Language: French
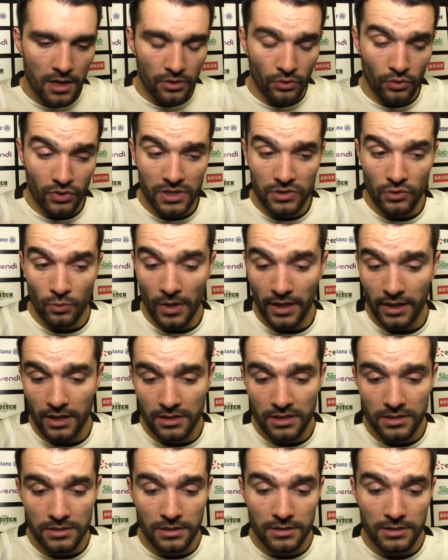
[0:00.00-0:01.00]
Donc ils ont marqué
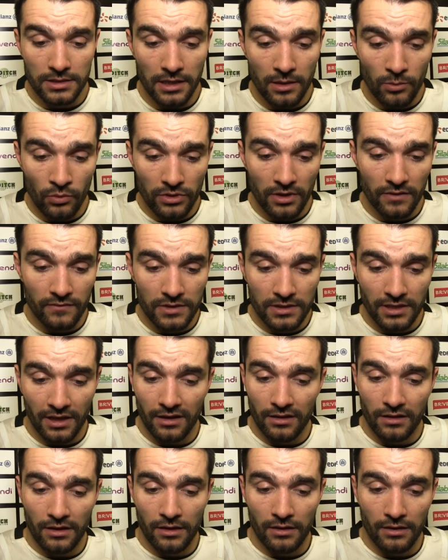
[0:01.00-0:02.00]
des essais à mon avis
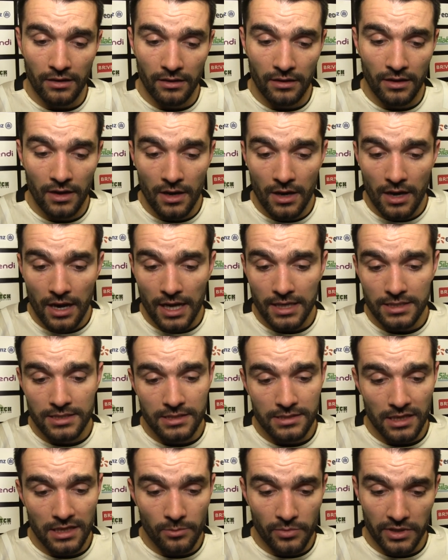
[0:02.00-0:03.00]
très, euh, assez
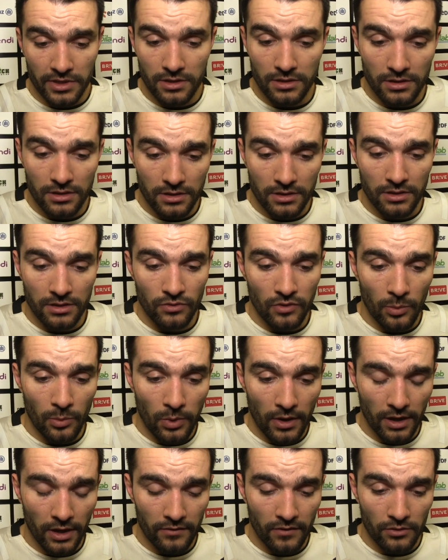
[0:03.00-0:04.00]
simples et qui, ne doivent
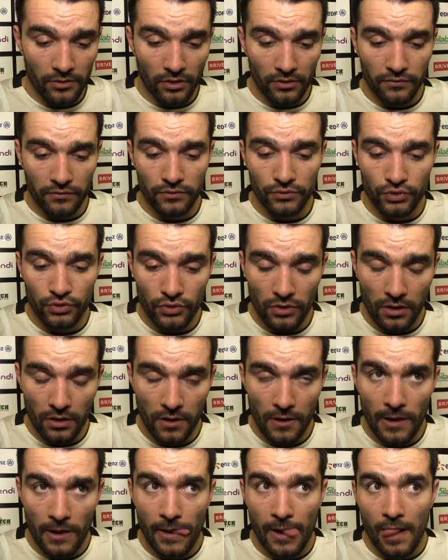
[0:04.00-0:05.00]
pas arriver dans le futur.
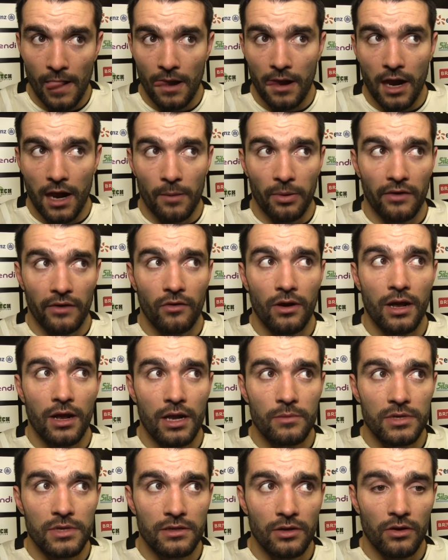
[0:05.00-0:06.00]
Après voilà, à
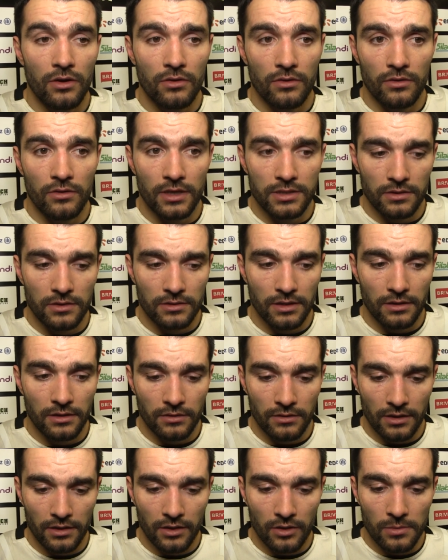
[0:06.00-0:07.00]
la mi-temps, on a,
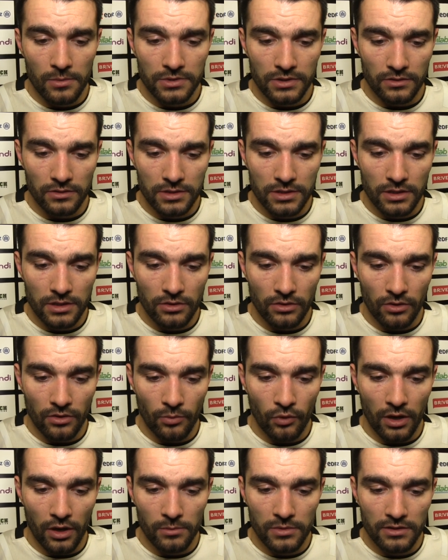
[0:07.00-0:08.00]
on a quand même senti qu'en
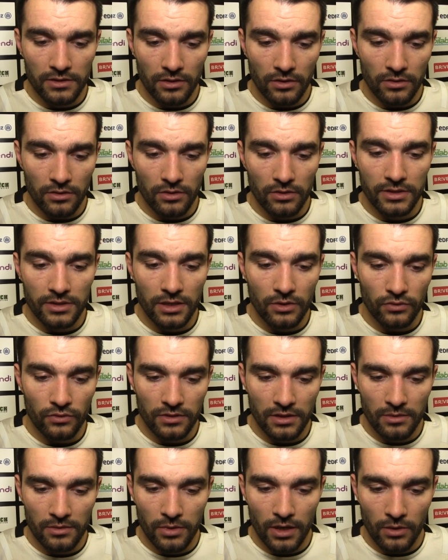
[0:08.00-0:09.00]
première mi-temps, euh, dès qu'on
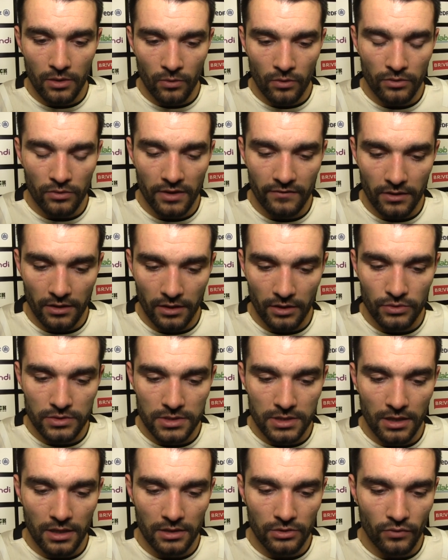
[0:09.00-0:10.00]
tenait le ballon, on avait
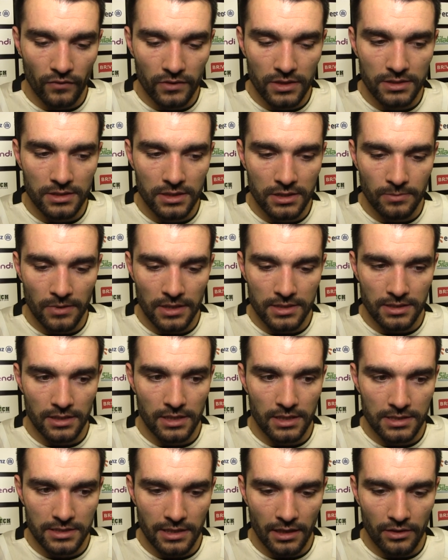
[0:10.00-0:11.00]
réussi à trouver des espaces à
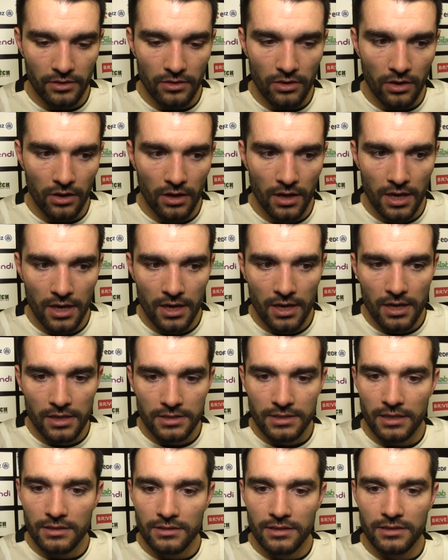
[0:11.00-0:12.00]
l'extérieur.
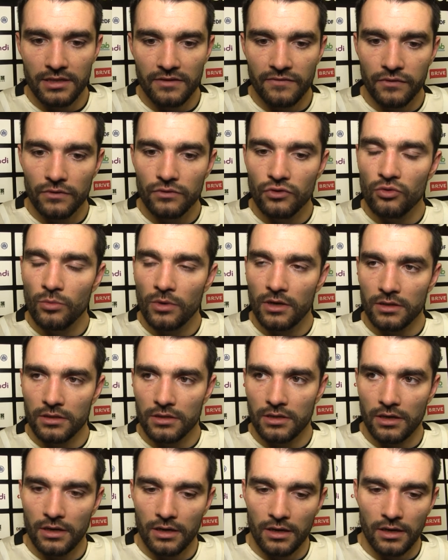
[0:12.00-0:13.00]
Ça a été des fautes de main
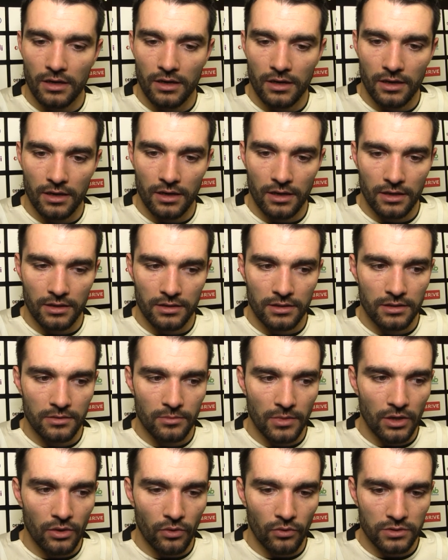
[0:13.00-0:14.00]
qui euh,
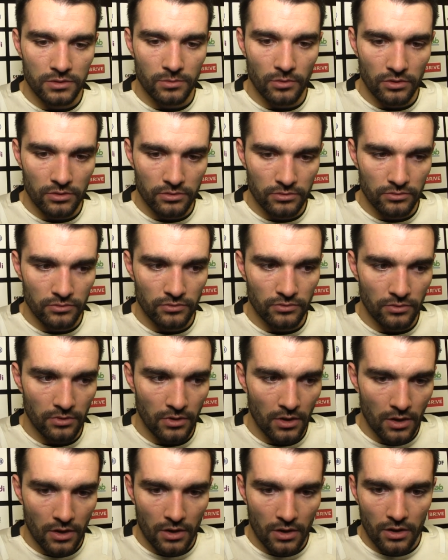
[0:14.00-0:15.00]
malheureusement nous,
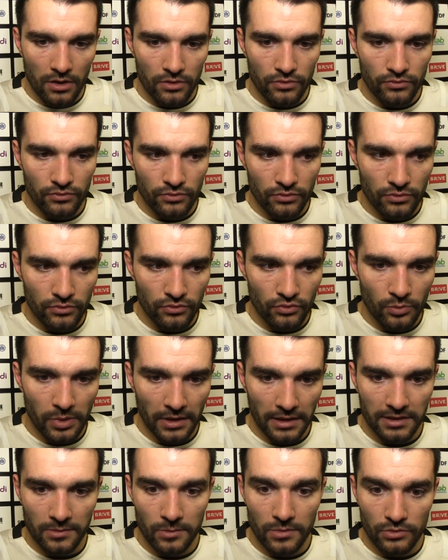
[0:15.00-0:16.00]
nous, nous,
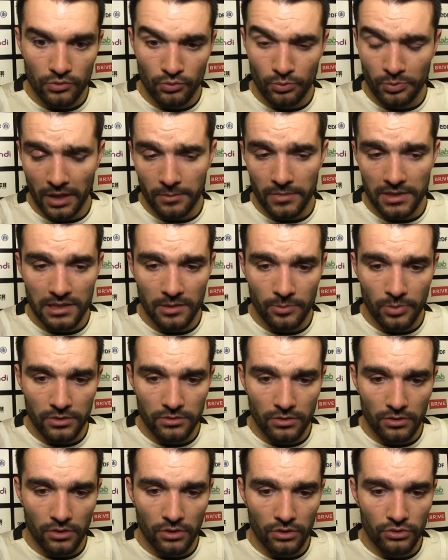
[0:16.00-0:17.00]
nous permettait pas
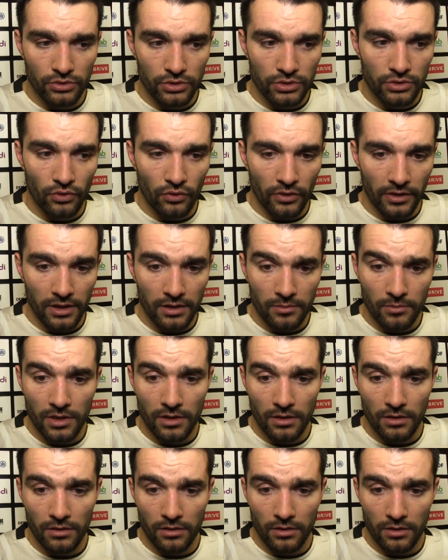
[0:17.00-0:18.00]
de, scorer,
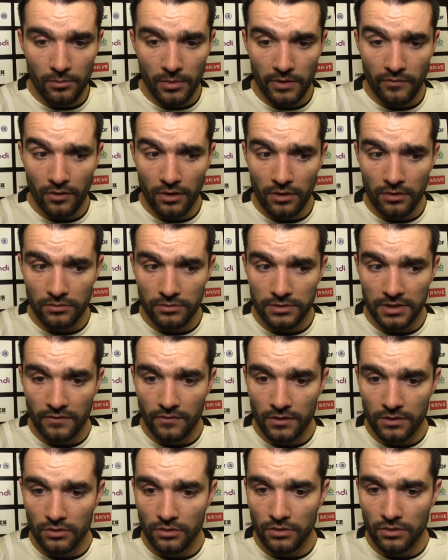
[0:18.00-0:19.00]
mais, euh, mais voilà, on
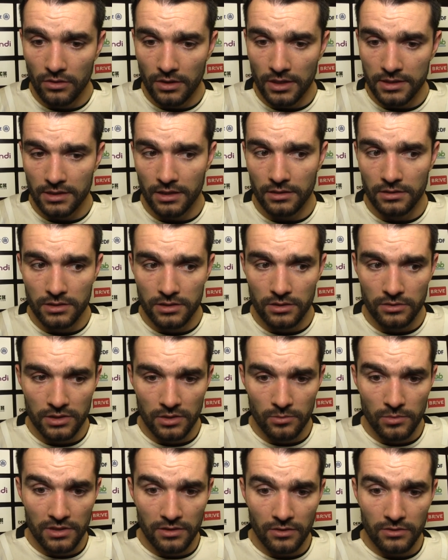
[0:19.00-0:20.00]
savait que la stratégie en
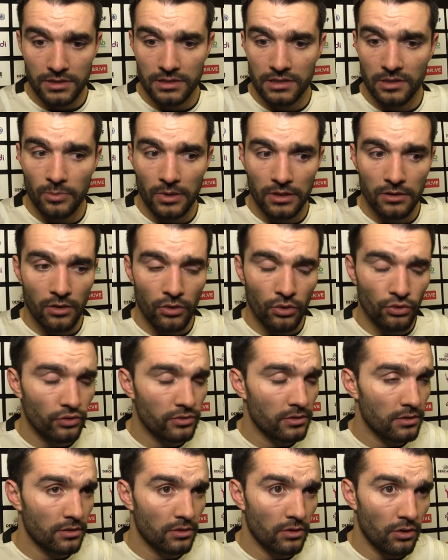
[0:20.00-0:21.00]
deuxième mi-temps, c'était pas de leur
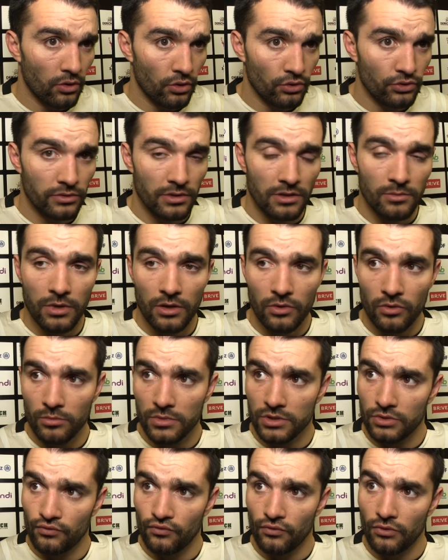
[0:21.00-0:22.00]
redonner, leur redonner le ballon,
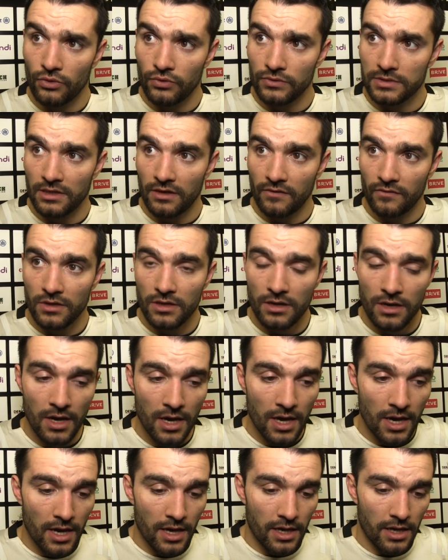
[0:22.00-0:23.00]
mais surtout le conserver
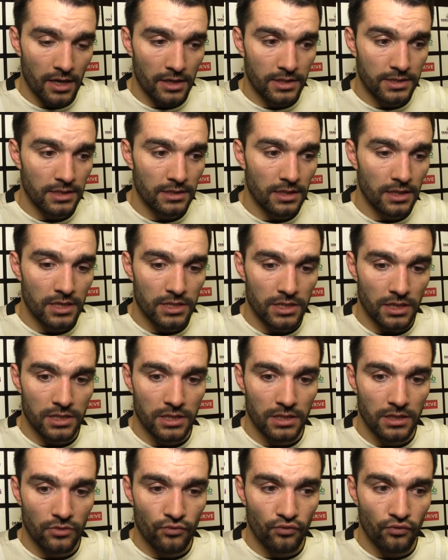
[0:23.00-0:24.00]
et à essayer d'aller
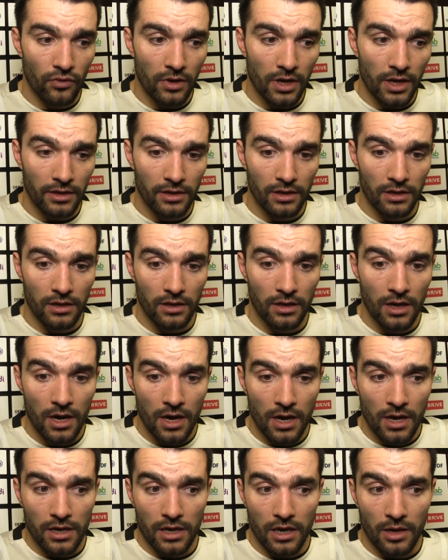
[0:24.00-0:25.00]
chercher les couloirs et,
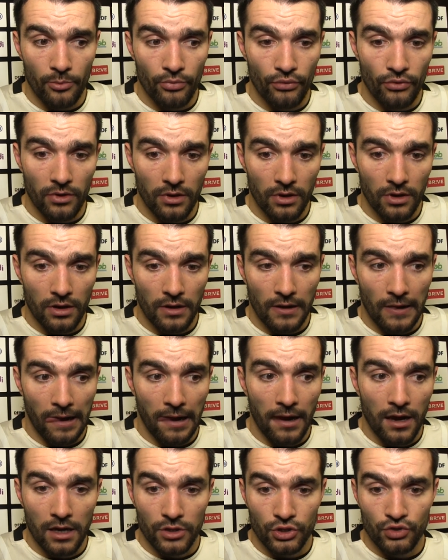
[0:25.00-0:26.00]
et un peu à
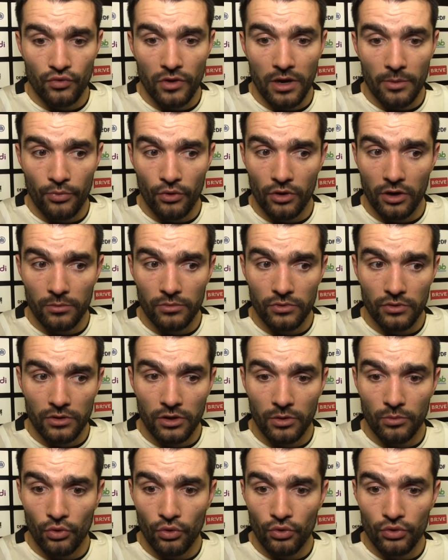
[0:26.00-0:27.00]
jouer un peu comme,
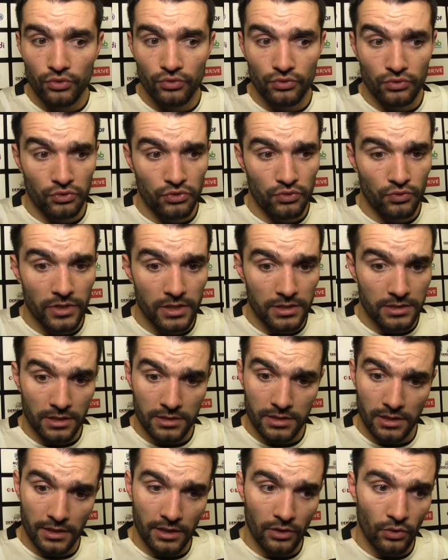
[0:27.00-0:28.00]
comme eux ils nous ont joué,
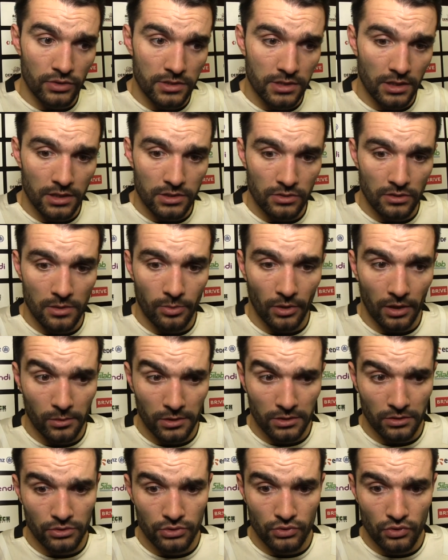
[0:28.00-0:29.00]
c'est-à-dire les resserrer sur les
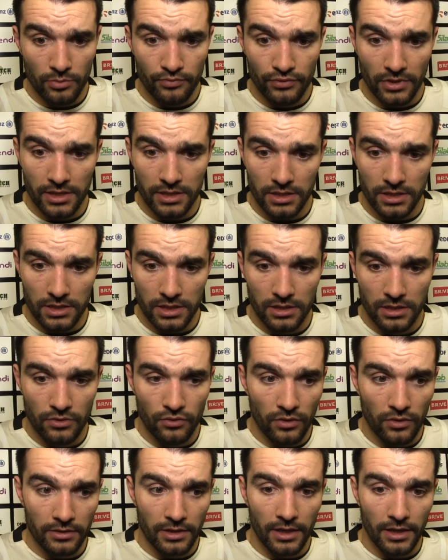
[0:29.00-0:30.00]
premiers temps de jeu, puis aller chercher les
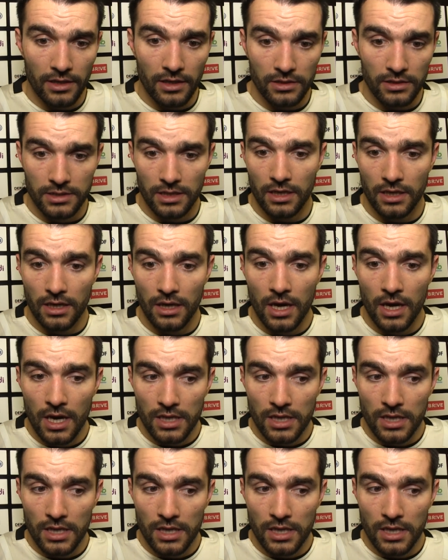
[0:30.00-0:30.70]
couloirs derrière. ça,